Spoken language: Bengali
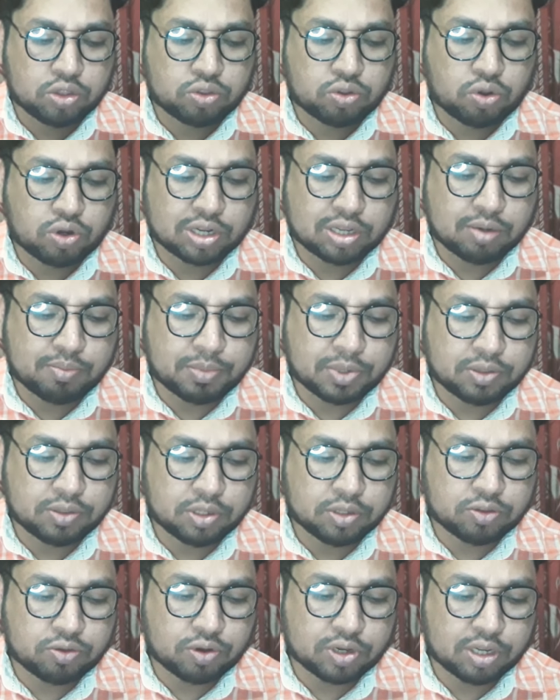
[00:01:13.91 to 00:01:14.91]
তর্কের
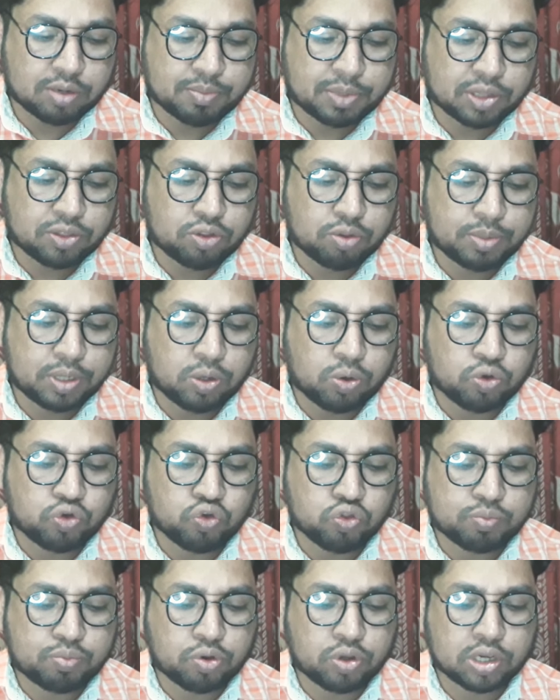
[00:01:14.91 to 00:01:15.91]
মধ্যে ত্বকের মাধ্যমে
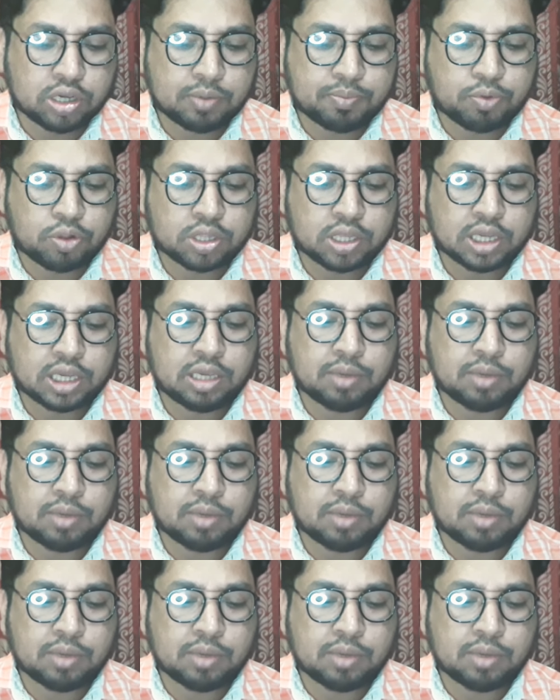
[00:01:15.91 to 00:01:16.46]
ওষুধ প্রয়োগের পথে